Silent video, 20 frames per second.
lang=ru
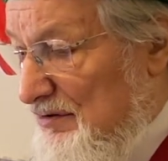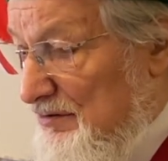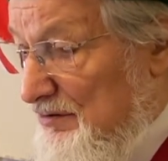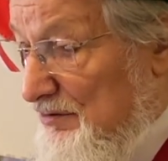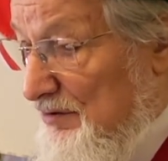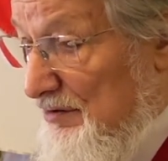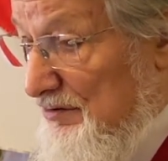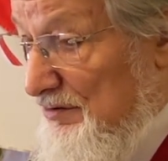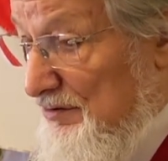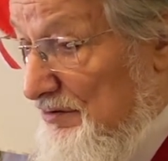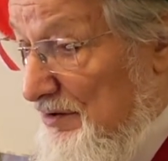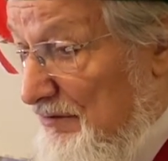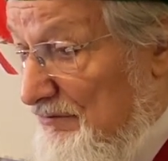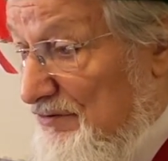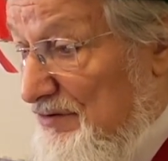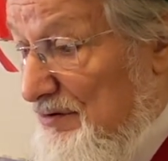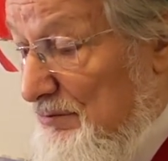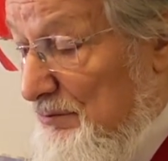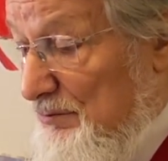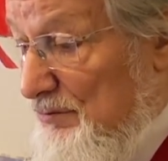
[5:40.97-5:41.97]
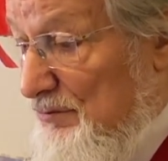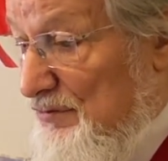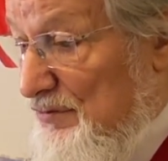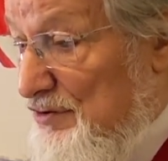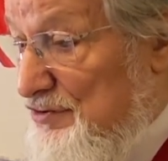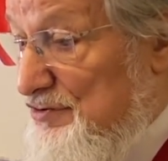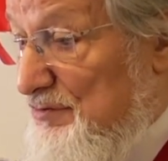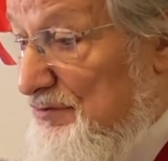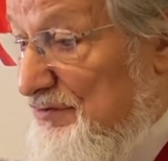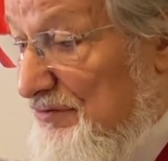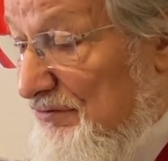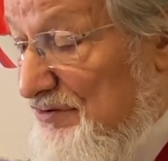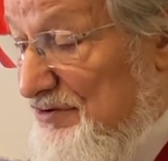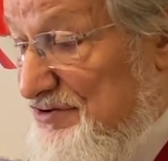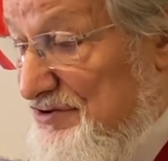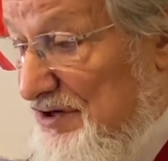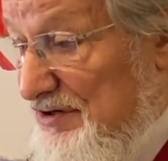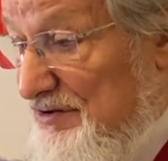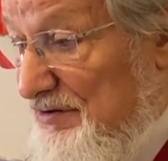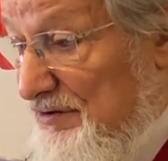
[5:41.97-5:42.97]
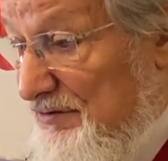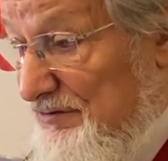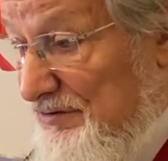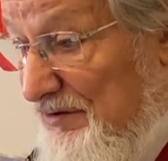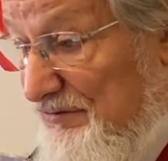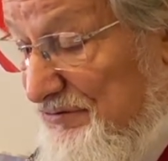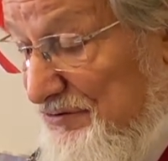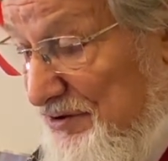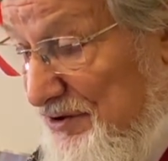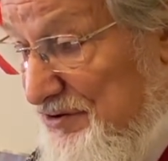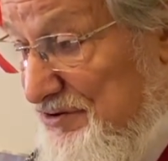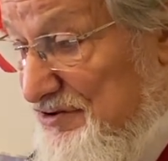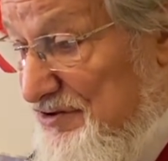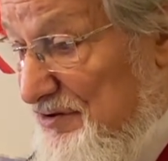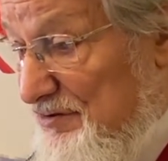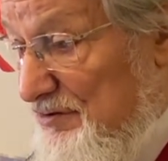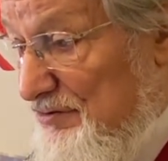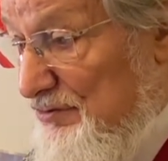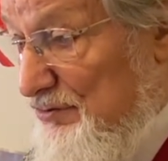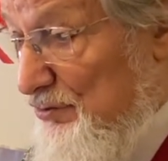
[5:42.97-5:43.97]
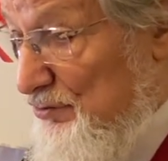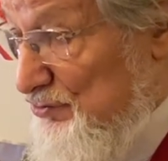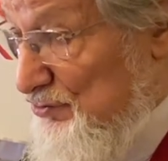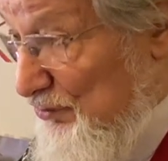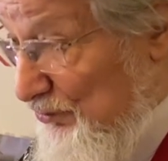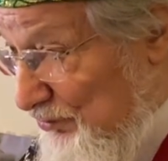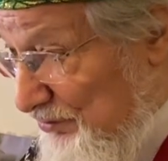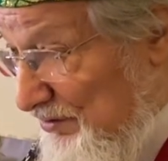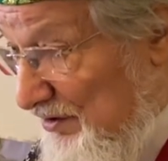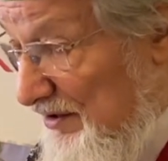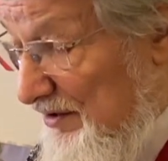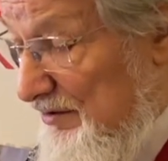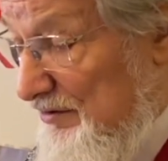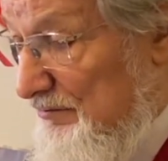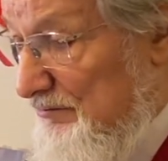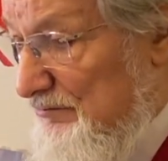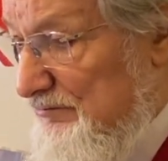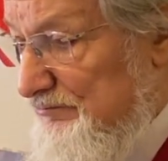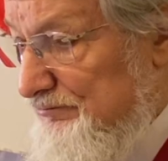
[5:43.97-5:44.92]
на недавнем нашем совещании, на встрече тоже онлайн.